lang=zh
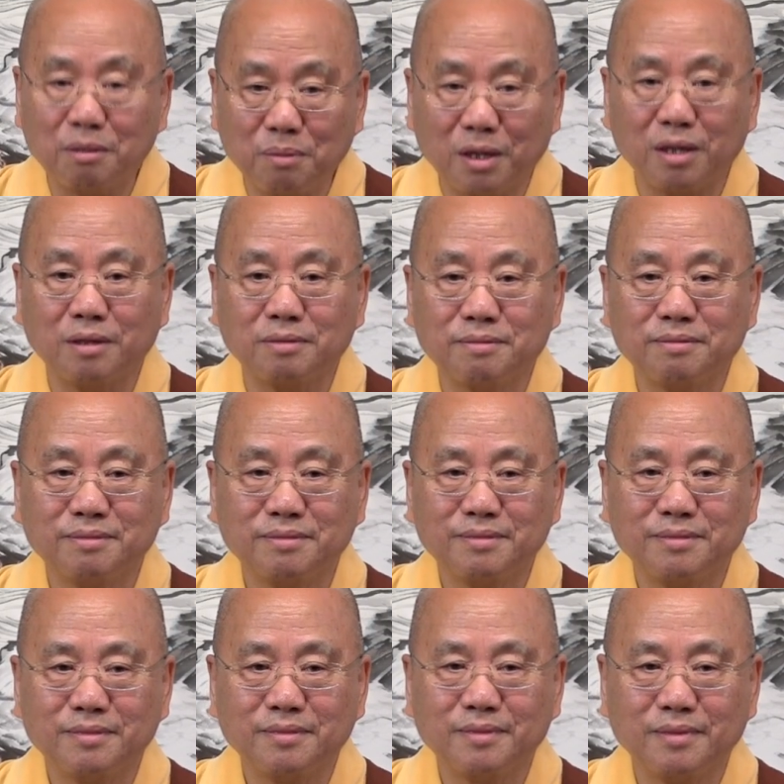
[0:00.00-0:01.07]
的吗？
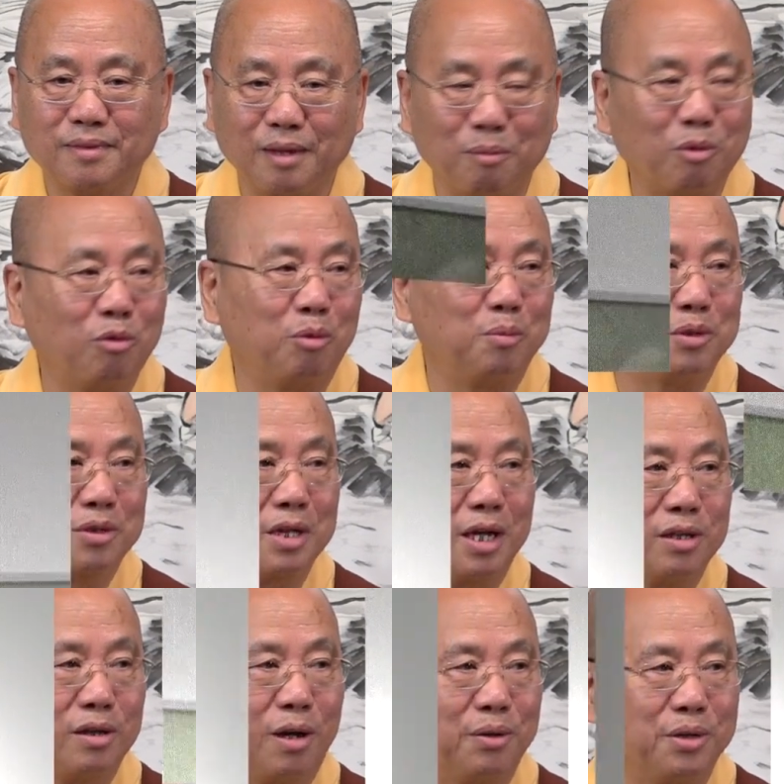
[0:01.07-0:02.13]
那么我们就
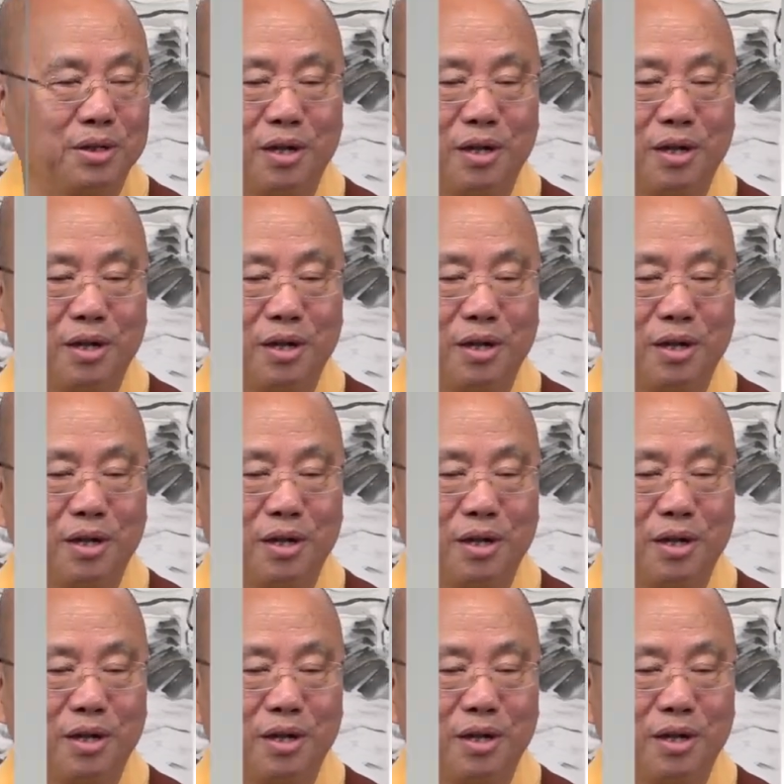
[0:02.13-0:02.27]
探讨一